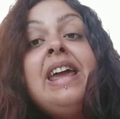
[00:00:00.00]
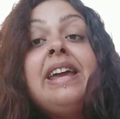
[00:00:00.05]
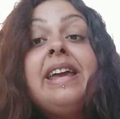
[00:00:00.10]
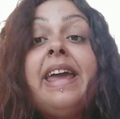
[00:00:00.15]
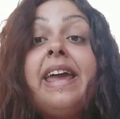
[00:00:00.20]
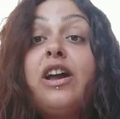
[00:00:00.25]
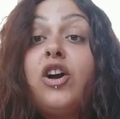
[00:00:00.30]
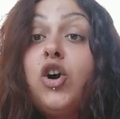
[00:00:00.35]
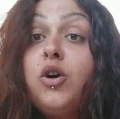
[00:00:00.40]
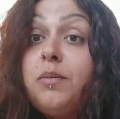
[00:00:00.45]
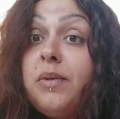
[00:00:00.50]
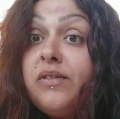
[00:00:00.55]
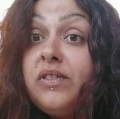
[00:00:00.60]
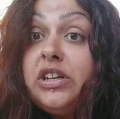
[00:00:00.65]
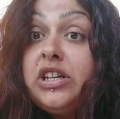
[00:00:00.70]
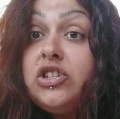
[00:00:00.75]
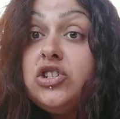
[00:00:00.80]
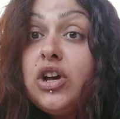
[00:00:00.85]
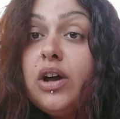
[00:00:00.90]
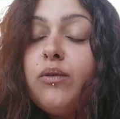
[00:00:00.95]
che come
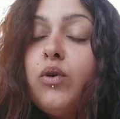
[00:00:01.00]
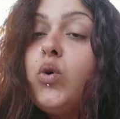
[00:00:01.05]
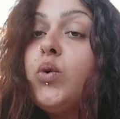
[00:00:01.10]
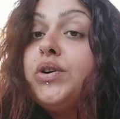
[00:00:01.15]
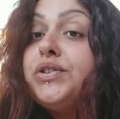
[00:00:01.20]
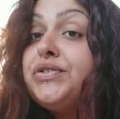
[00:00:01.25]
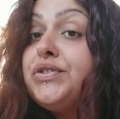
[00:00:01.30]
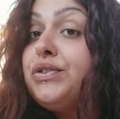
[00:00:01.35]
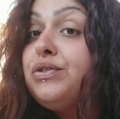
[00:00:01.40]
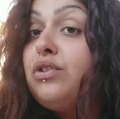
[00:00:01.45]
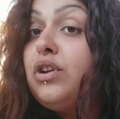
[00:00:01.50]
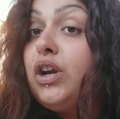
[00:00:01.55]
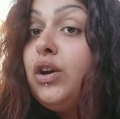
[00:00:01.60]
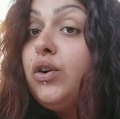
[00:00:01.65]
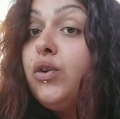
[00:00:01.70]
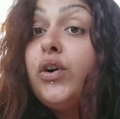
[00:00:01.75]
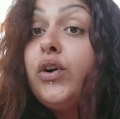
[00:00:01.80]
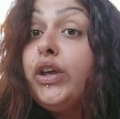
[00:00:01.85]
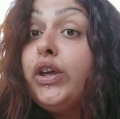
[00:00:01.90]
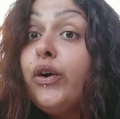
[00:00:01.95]
vi dicevo questo
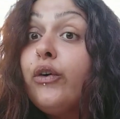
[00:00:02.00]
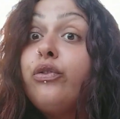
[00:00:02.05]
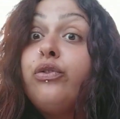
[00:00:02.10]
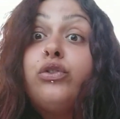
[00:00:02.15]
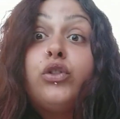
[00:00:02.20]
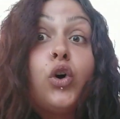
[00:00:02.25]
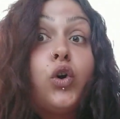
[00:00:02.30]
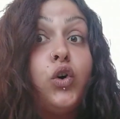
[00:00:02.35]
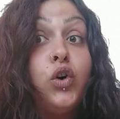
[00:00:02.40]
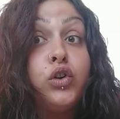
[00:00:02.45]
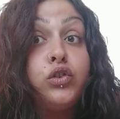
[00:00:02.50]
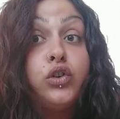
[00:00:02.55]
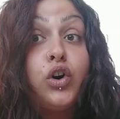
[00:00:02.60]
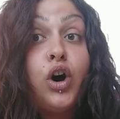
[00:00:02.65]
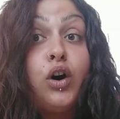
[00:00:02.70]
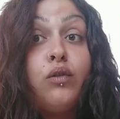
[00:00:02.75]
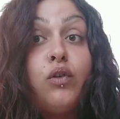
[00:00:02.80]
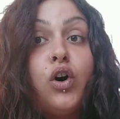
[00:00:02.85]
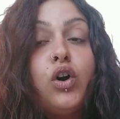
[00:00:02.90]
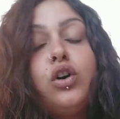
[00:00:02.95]
a io non lo
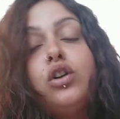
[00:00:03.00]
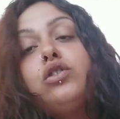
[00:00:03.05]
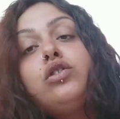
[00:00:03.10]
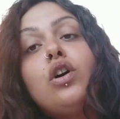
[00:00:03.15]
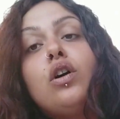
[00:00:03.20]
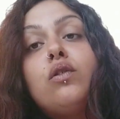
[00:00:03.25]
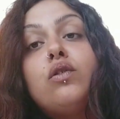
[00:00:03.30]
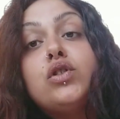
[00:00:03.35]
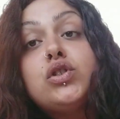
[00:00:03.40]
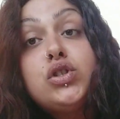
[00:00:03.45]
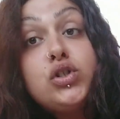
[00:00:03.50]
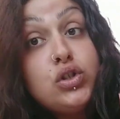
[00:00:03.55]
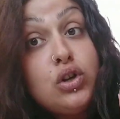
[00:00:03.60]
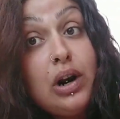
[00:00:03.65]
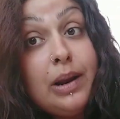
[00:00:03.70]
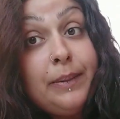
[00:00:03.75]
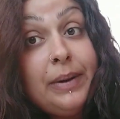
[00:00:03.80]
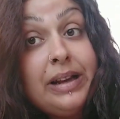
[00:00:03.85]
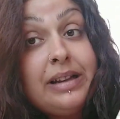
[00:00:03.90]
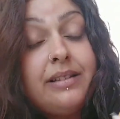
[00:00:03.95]
trovo, lo trovo
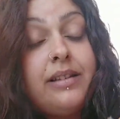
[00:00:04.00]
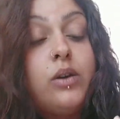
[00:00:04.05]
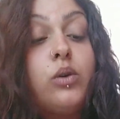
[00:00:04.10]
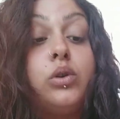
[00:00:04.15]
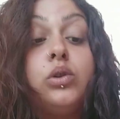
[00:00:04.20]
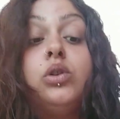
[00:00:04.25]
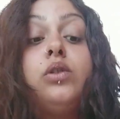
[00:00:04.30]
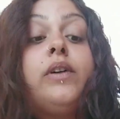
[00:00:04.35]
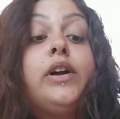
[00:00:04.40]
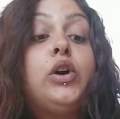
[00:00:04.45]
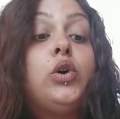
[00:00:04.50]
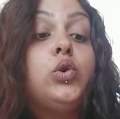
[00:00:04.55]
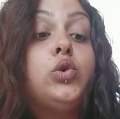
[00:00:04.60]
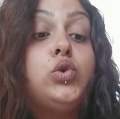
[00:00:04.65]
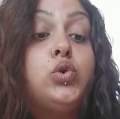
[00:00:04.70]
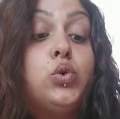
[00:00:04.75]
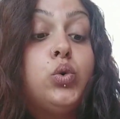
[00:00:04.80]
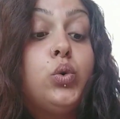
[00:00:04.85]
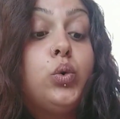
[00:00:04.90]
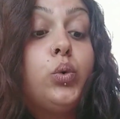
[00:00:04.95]
solamente quando
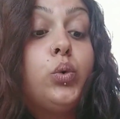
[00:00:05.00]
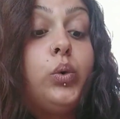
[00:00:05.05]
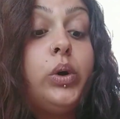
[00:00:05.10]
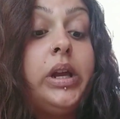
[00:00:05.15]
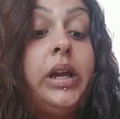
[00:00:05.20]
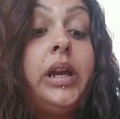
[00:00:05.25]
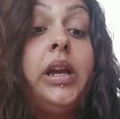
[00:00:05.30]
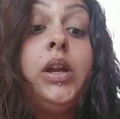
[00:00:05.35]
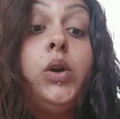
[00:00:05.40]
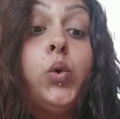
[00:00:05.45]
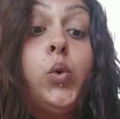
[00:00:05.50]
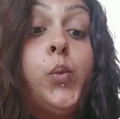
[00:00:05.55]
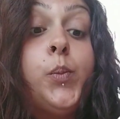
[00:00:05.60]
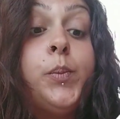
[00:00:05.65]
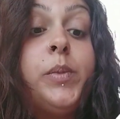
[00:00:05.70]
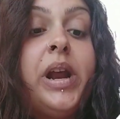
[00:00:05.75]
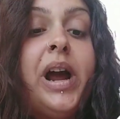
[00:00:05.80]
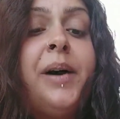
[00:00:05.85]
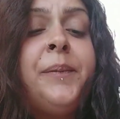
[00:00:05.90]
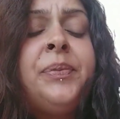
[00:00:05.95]
vengo giù qui in
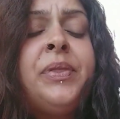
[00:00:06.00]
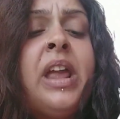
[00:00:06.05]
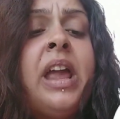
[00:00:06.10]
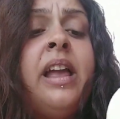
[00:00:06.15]
Umbria.